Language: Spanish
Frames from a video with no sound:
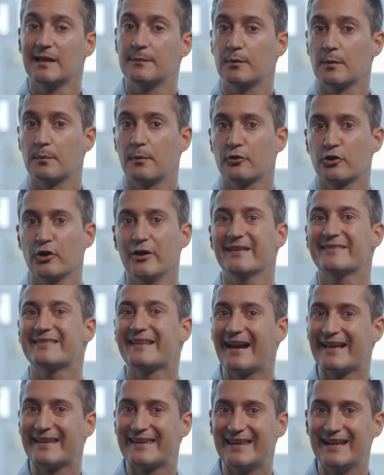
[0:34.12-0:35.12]
te proporciona
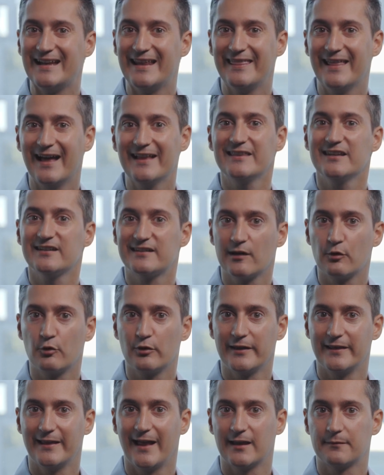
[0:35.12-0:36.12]
tranquilidad y
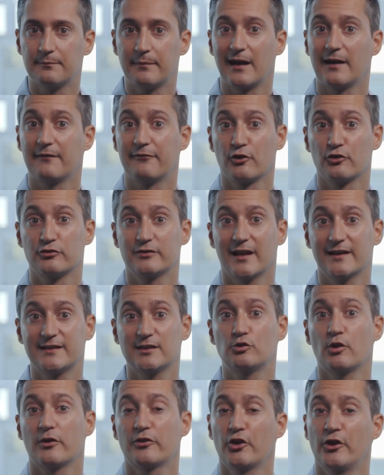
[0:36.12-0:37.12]
seguridad para afrontar
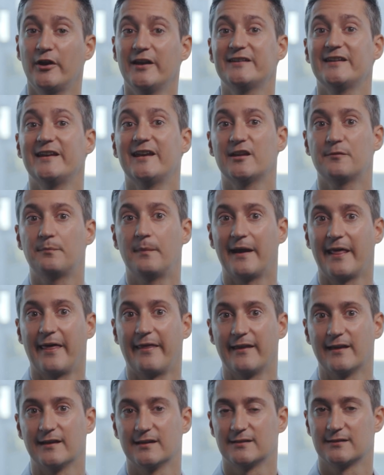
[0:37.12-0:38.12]
situaciones
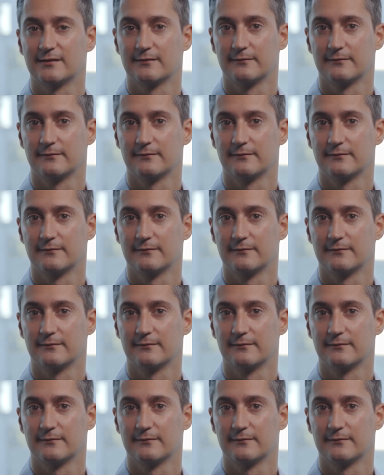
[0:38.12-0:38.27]
inesperadas.